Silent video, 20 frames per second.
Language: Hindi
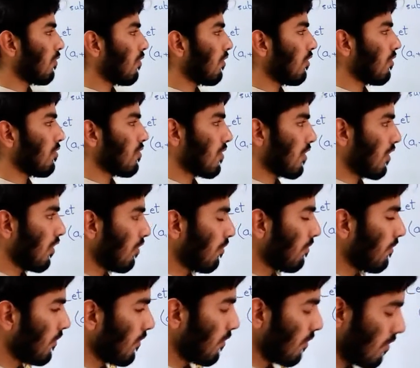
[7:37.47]
टू इंटू स्केयर
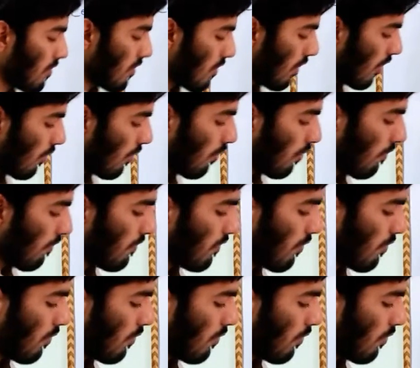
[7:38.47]
रूट स्केयर रूट ऑफ